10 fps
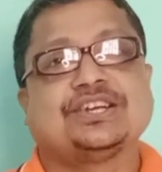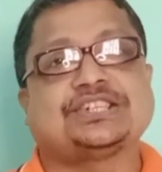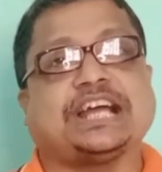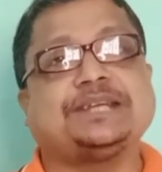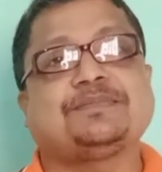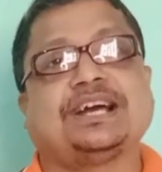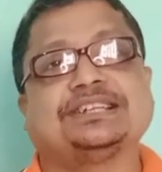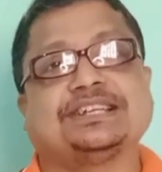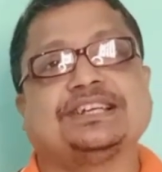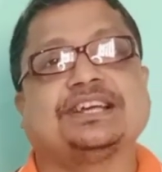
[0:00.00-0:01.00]
শাকিব
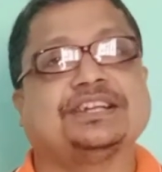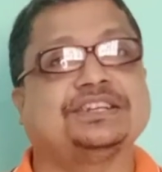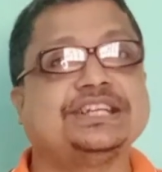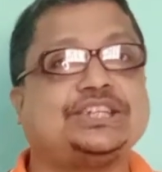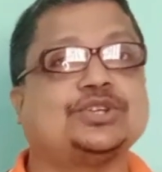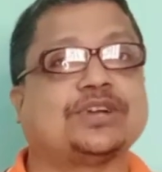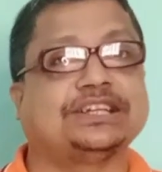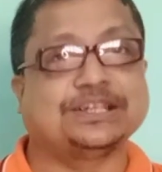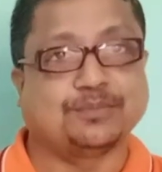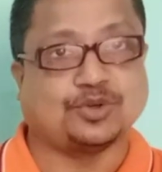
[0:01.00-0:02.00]
খানের দ্বিতীয়
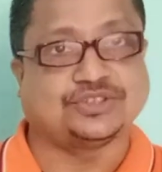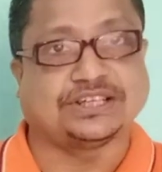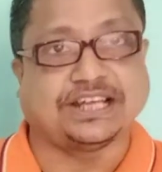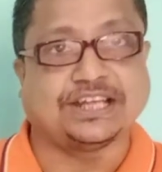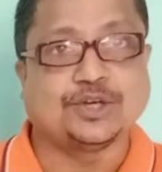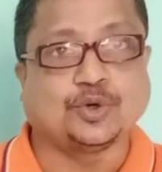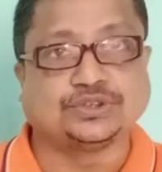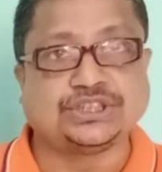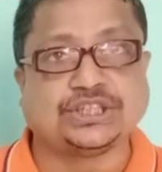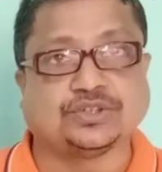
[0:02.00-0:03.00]
রানীর মর্যাদায়
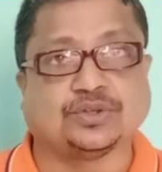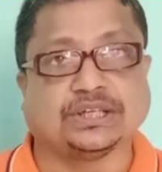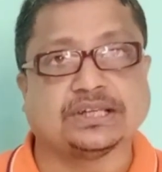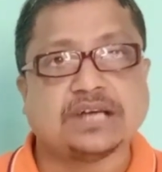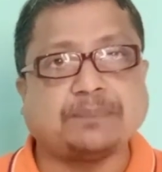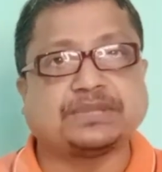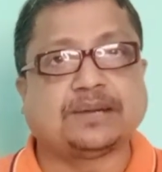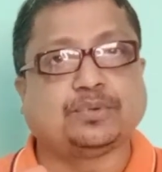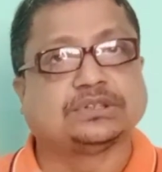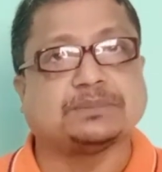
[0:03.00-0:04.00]
অধিষ্ঠিত হলেন আপনারা
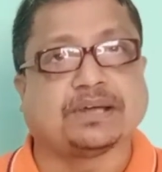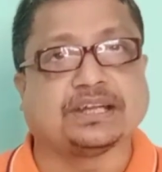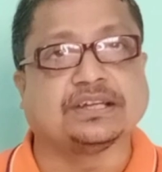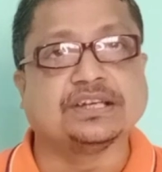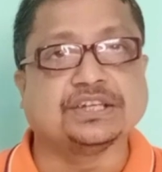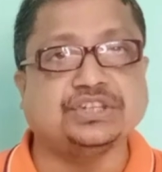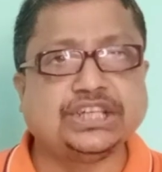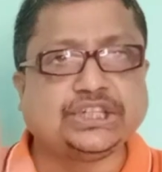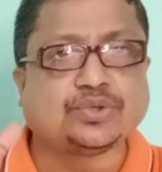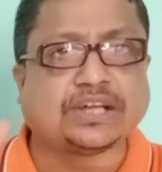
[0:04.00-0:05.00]
বলতে পারেন
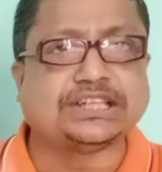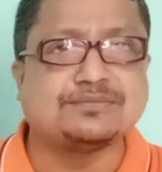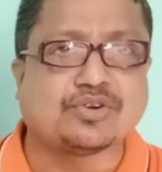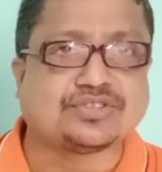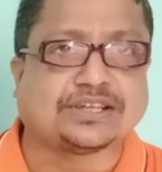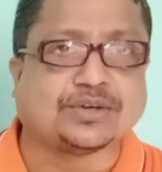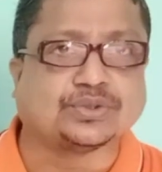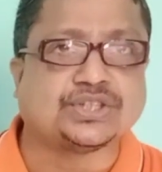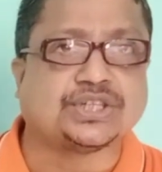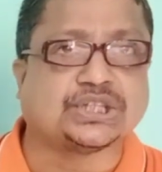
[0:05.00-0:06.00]
দ্বিতীয় রানীর মর্যাদায়
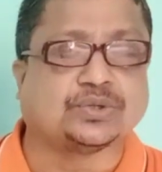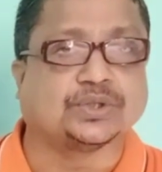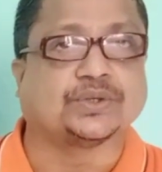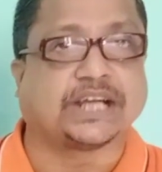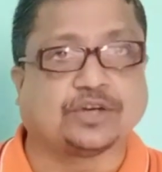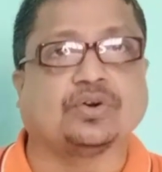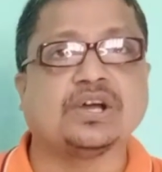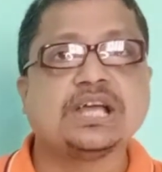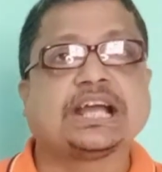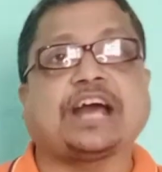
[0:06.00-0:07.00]
অধিষ্ঠিত হলো কেন
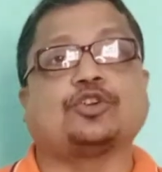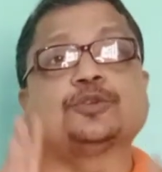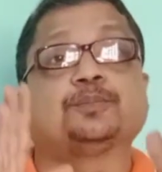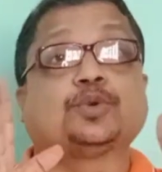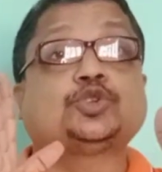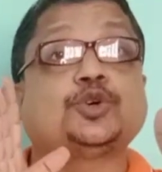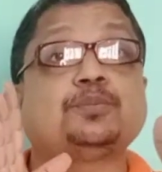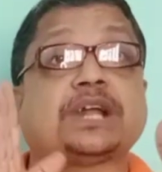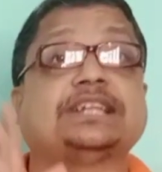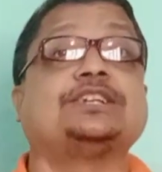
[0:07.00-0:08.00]
কারণ প্রথম
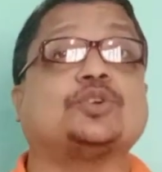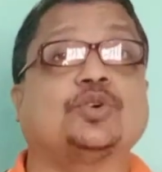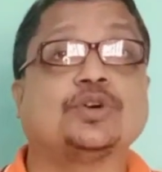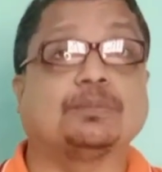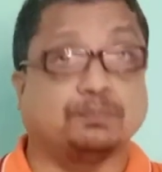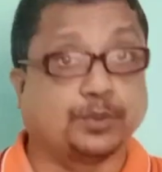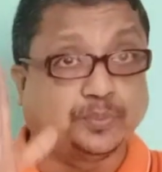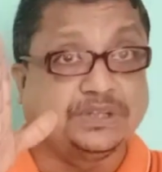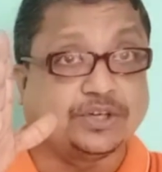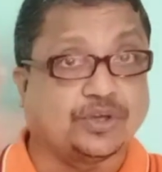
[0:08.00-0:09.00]
রানী তো
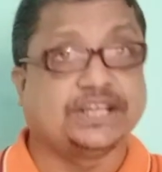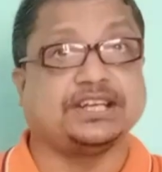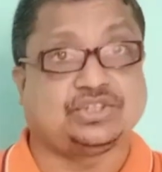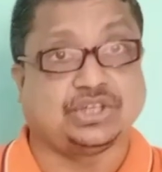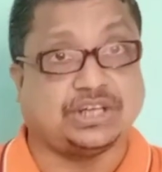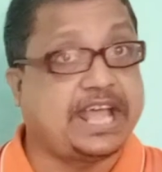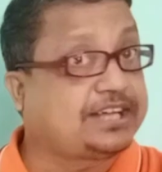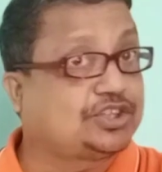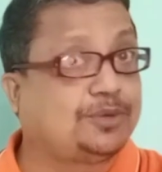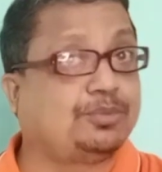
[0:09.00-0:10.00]
বুবলি রয়ে গেছেন এক
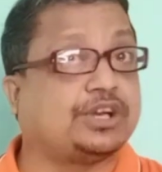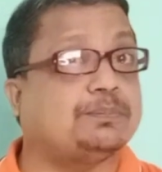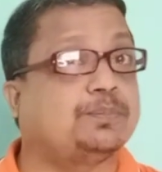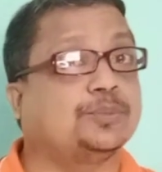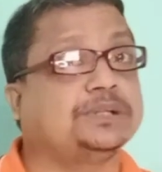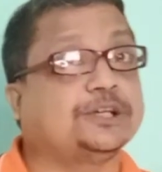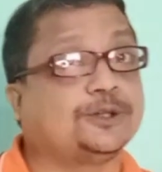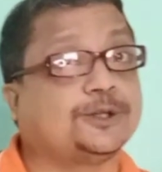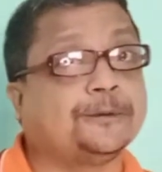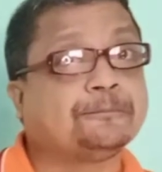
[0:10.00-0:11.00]
নম্বরে বুবলি হলো